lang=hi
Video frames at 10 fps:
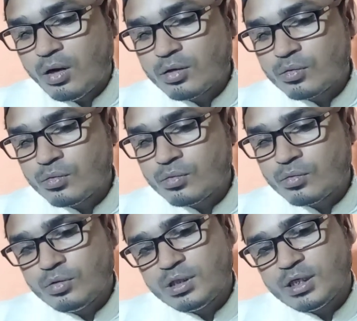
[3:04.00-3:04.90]
और
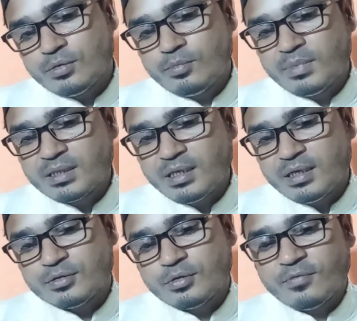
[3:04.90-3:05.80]
उनकी
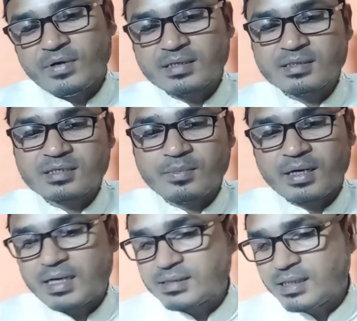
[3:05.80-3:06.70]
उम्मतें जुल्फ़ा से
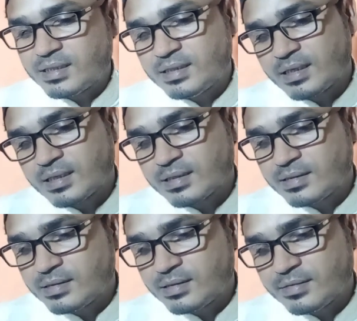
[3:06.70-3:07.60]
सबक हासिल किया
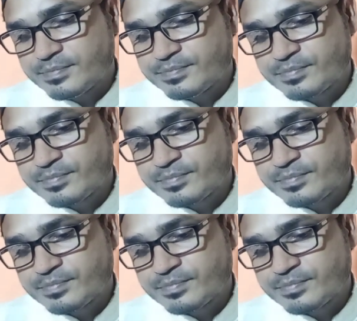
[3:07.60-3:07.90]
करती थी